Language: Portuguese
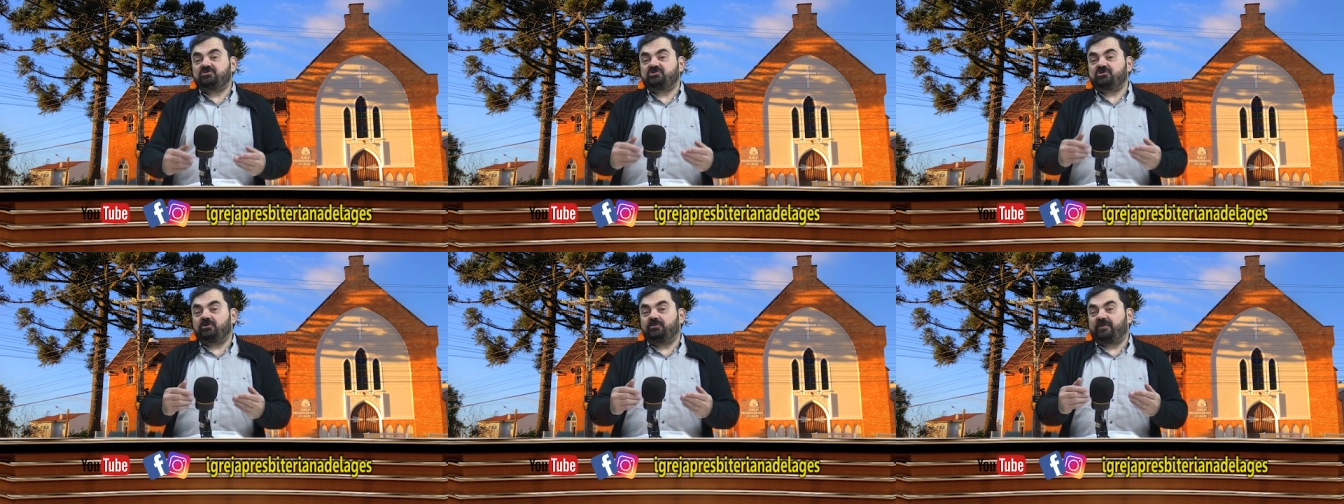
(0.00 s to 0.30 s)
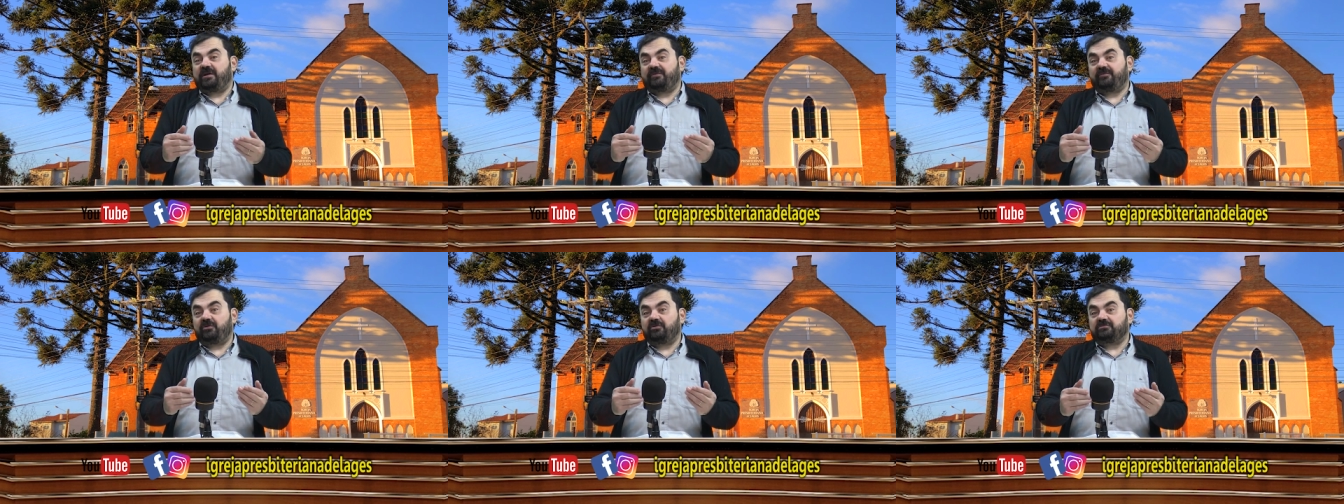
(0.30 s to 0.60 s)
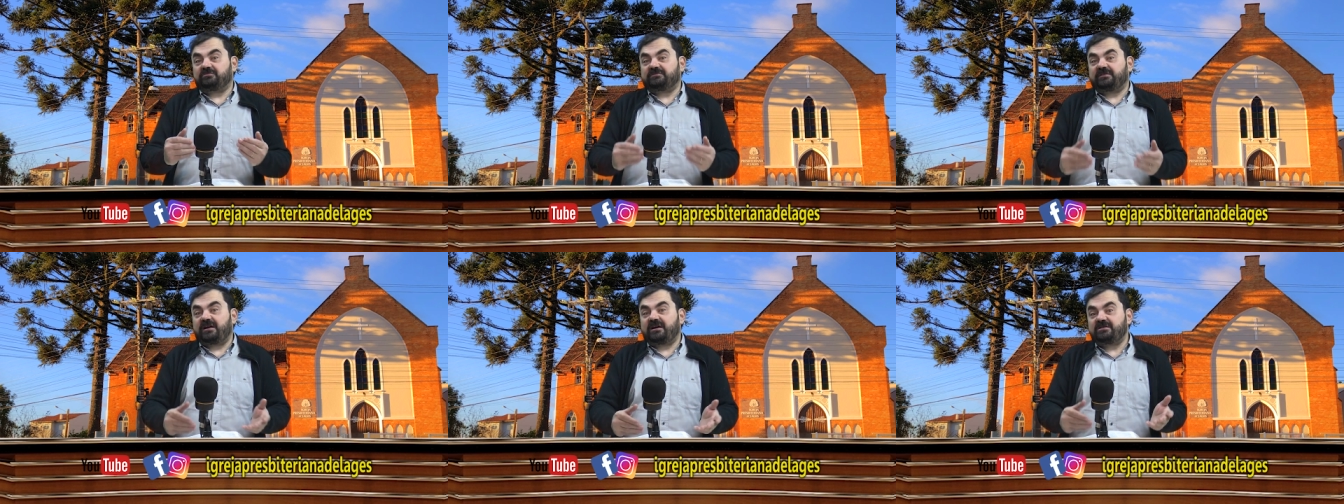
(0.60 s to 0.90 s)
sobre a
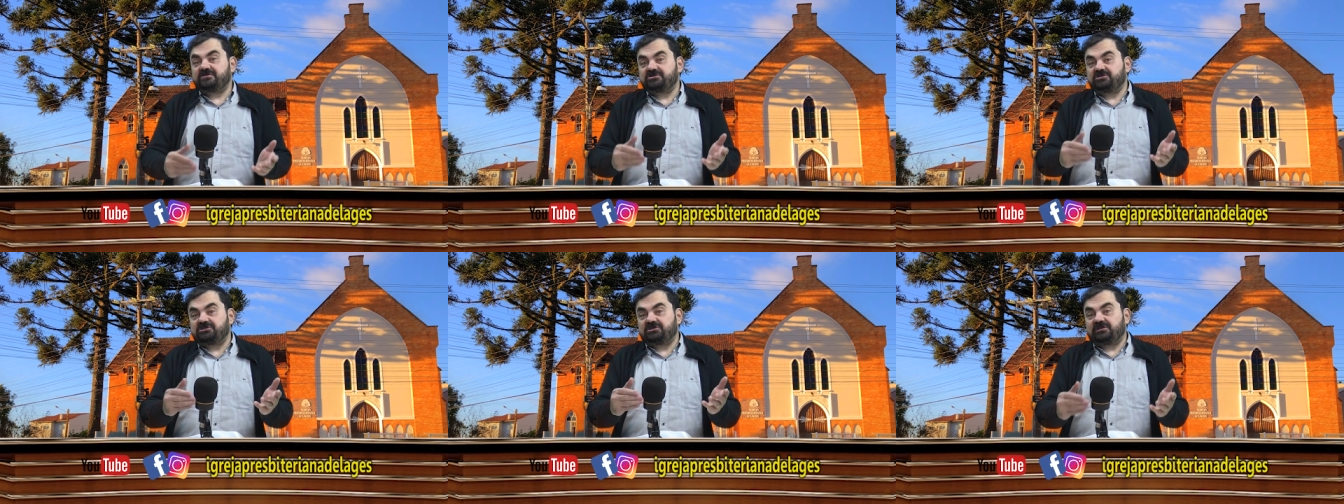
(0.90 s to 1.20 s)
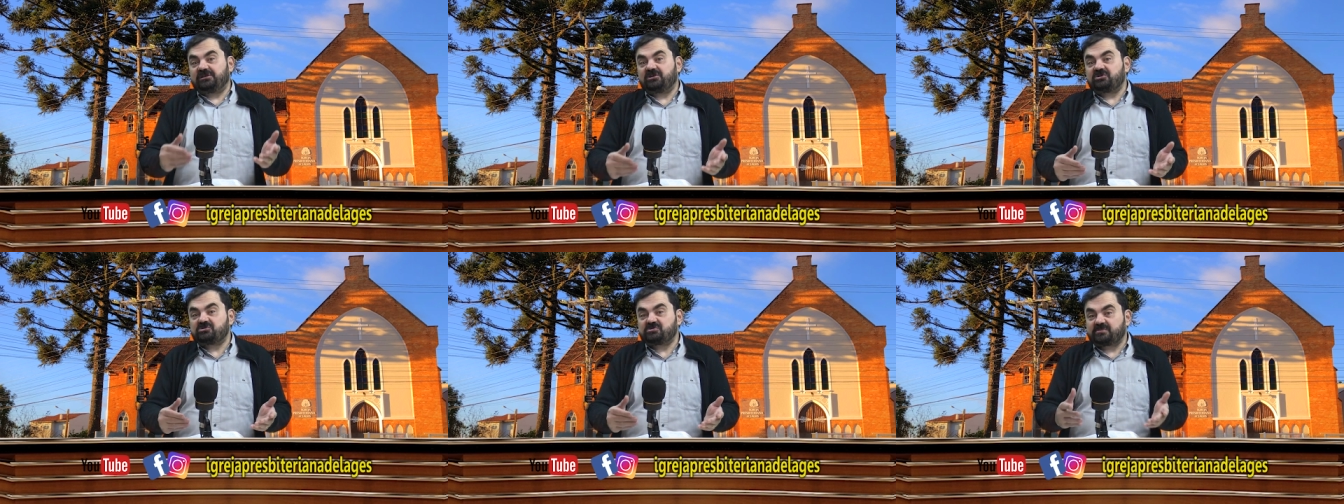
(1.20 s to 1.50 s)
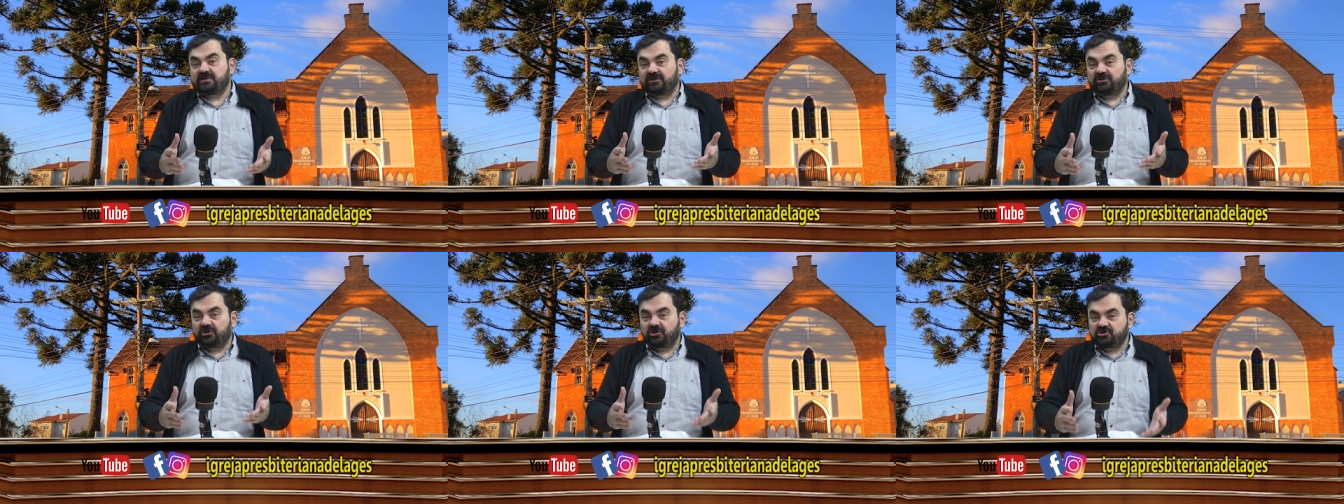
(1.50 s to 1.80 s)
vontade de Deus
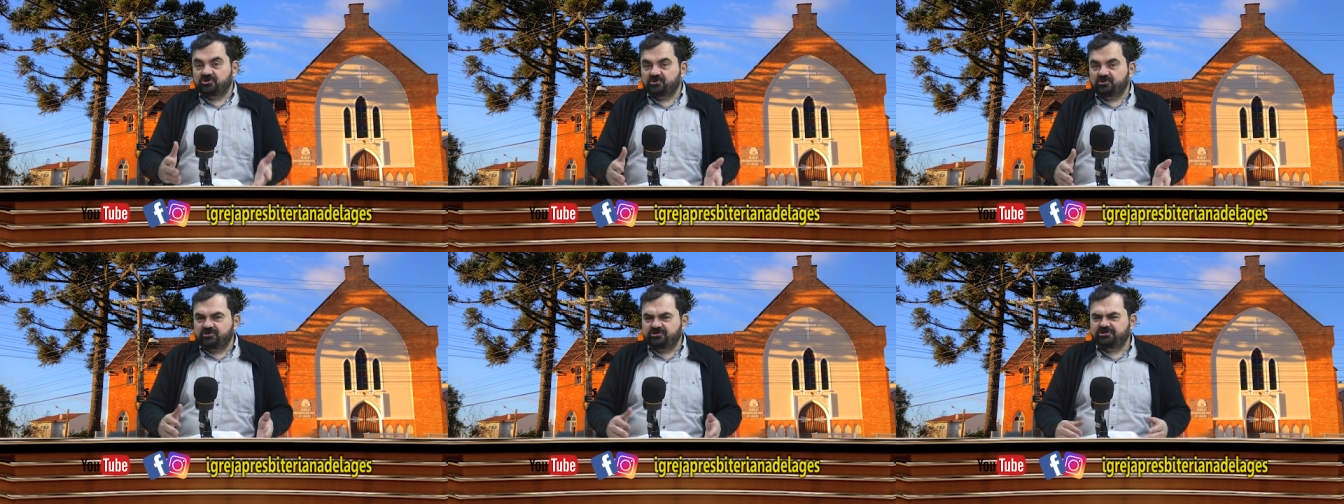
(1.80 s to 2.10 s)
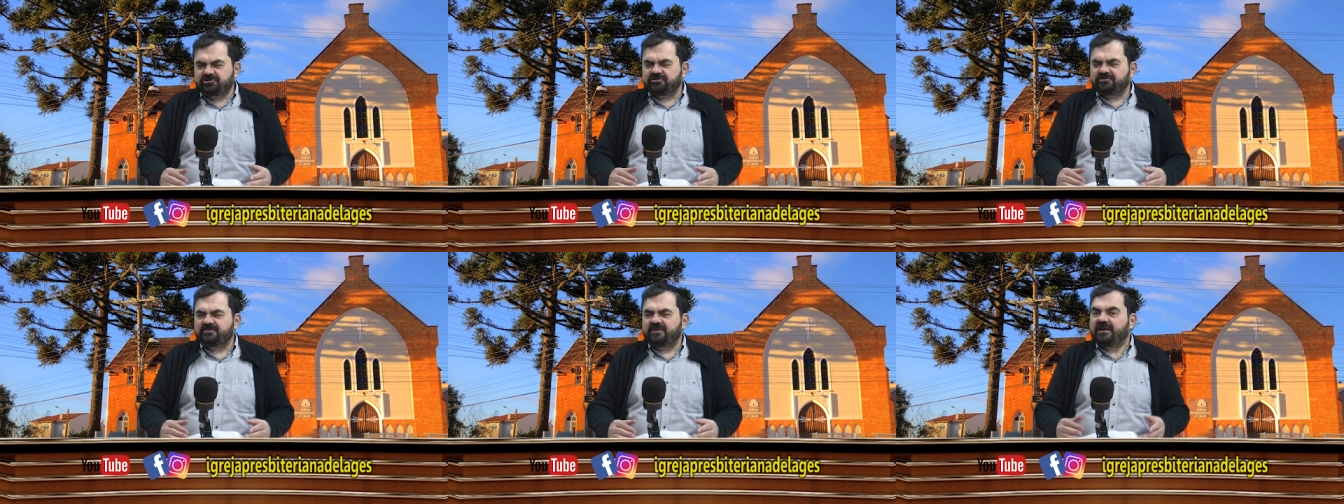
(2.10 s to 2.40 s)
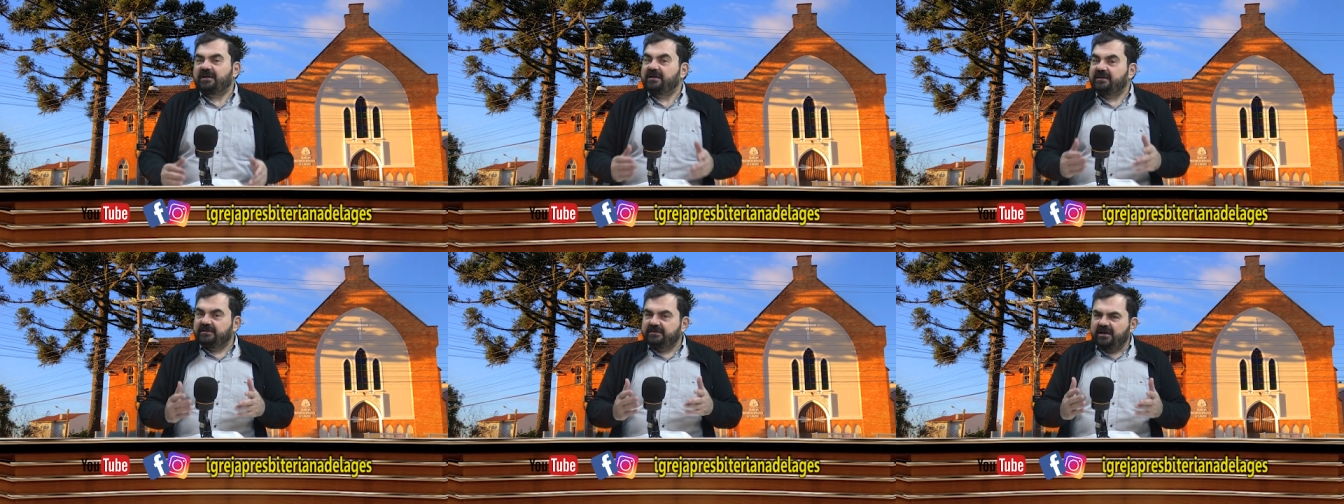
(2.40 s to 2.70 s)
para nós hoje.
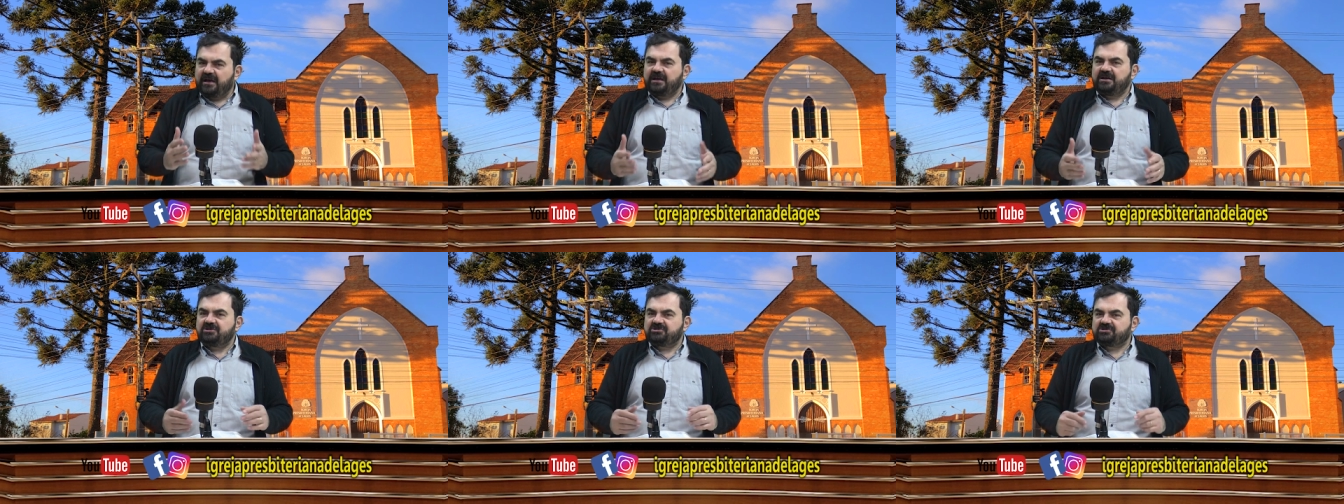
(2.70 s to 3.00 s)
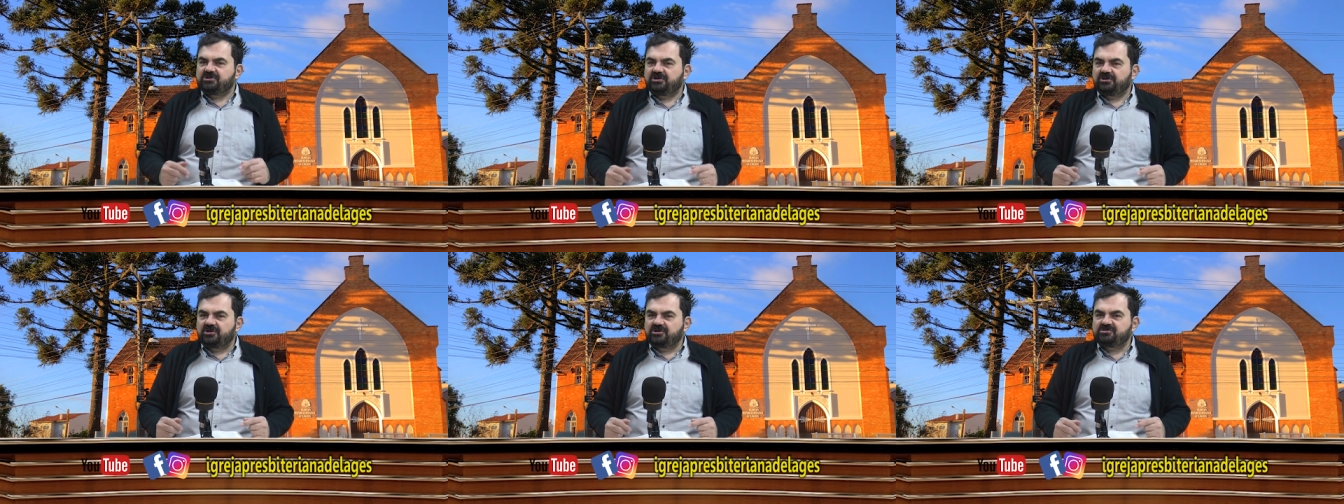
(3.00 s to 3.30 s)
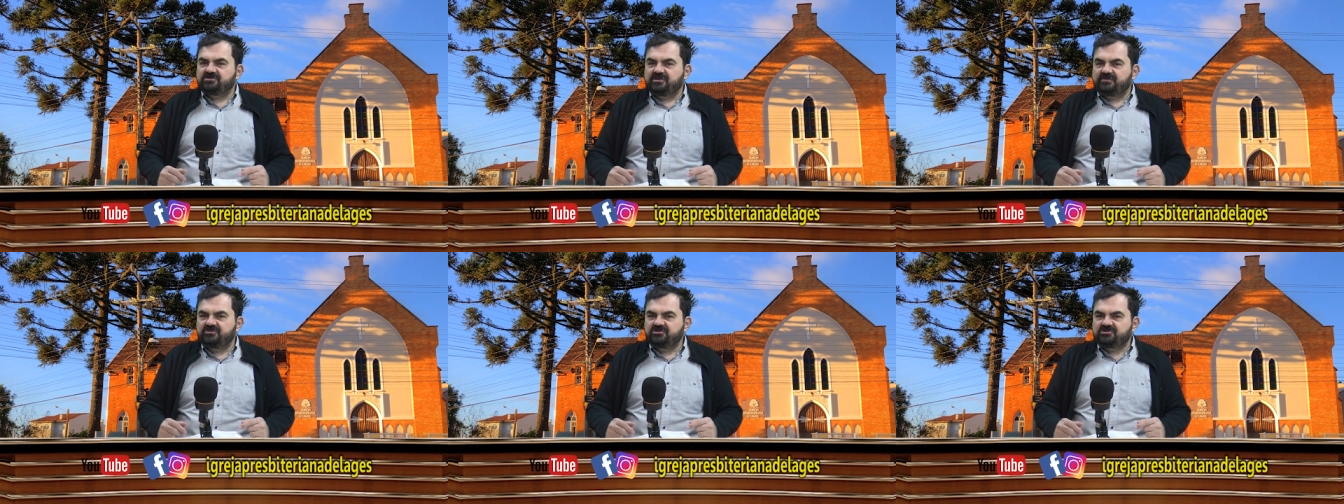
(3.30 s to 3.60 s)
E é isso que
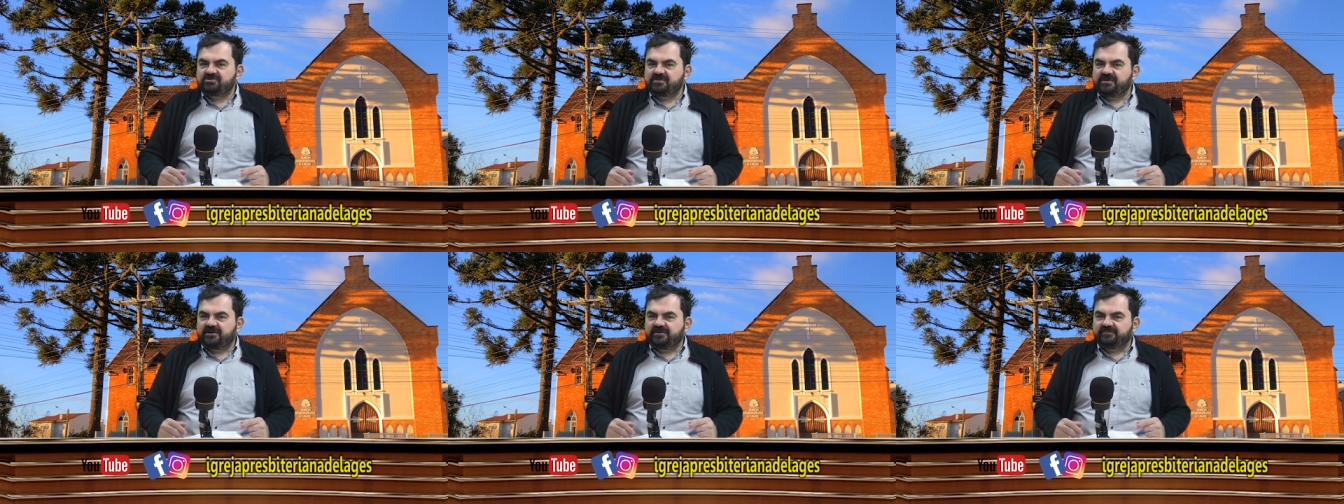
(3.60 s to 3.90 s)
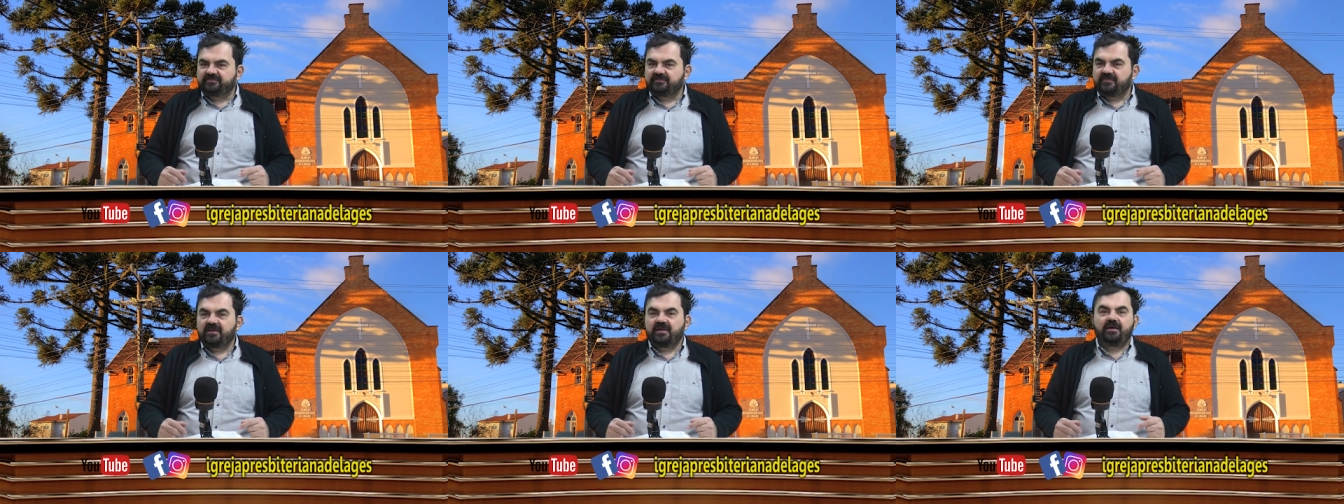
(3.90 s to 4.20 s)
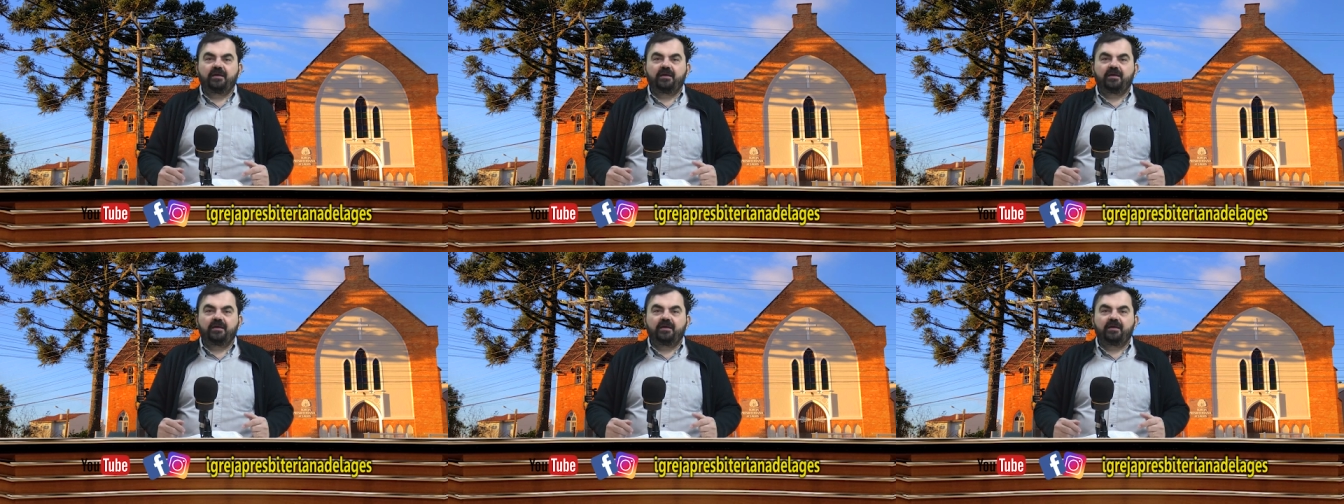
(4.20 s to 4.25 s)
nós vamos ver.